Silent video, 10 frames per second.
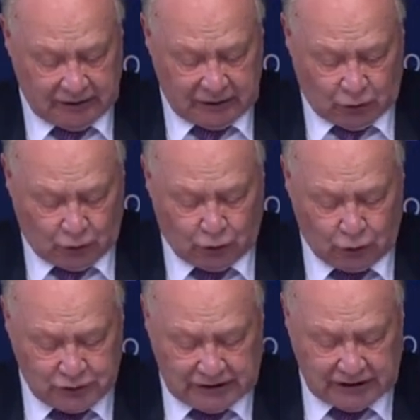
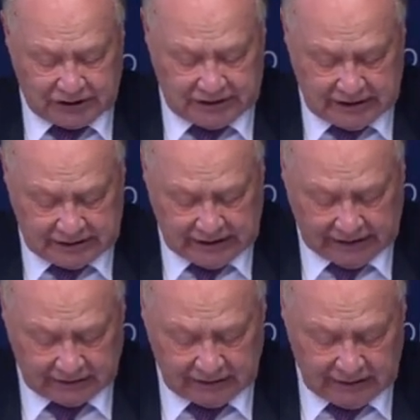кукурузы на
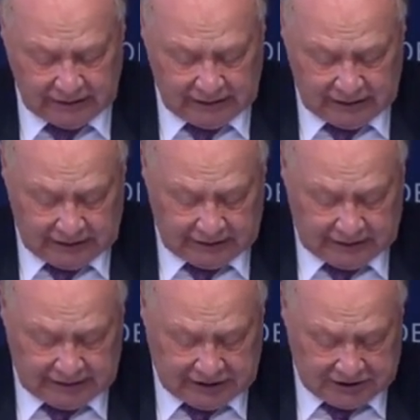60%,
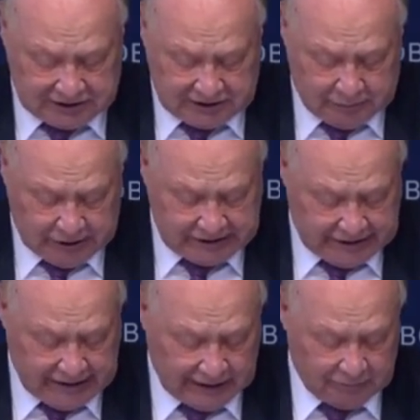генетическим
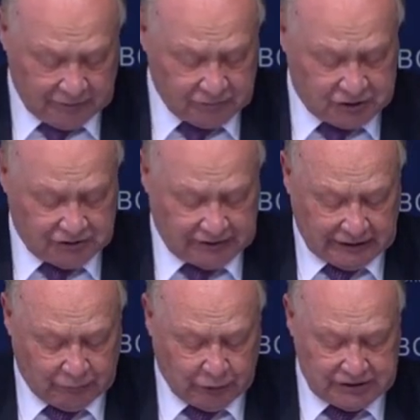материалом в
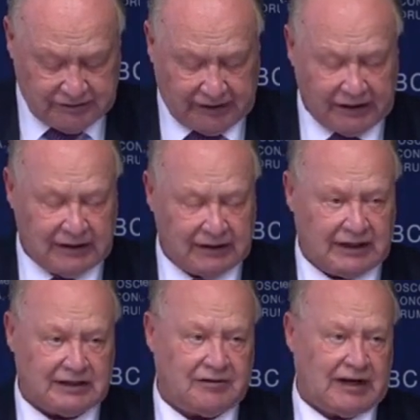животноводстве
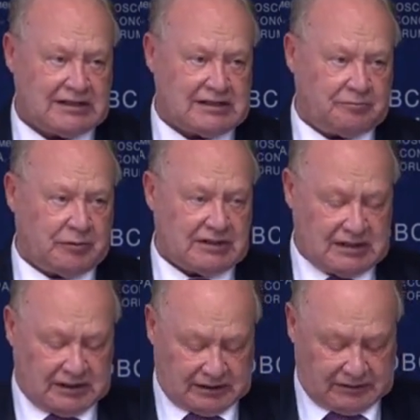на
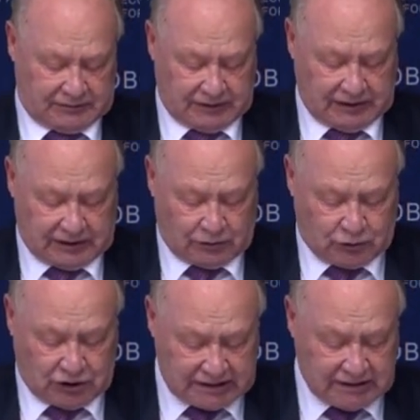20%. Это
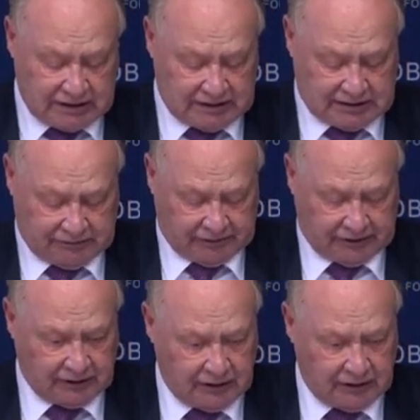ужасные цифры.